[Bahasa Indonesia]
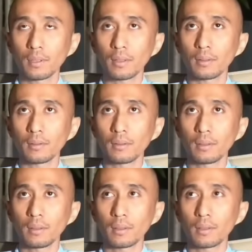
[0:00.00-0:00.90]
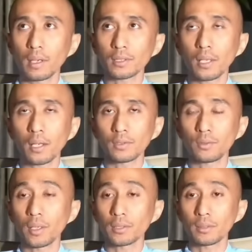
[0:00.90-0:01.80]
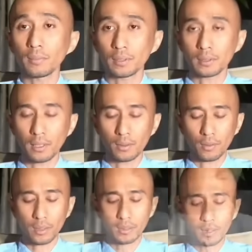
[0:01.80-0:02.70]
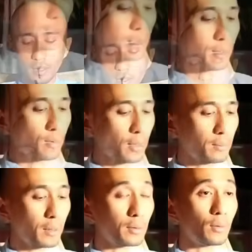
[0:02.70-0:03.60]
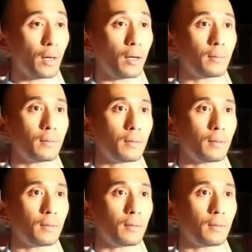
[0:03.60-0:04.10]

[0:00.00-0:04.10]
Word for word: Dan nggak salah juga sih, Mas. Saya koreksi lagi orang berdoa.